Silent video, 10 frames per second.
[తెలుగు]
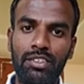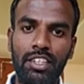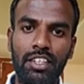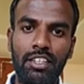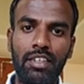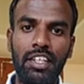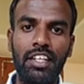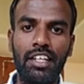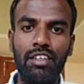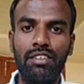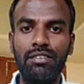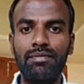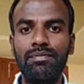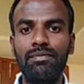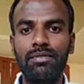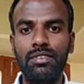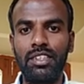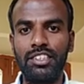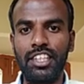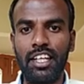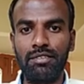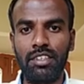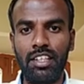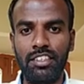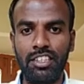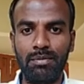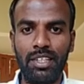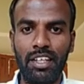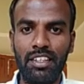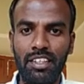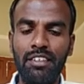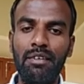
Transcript: జరిగినటువంటి నెట్లో జేఆర్ఎఫ్ సాధించడం జరిగింది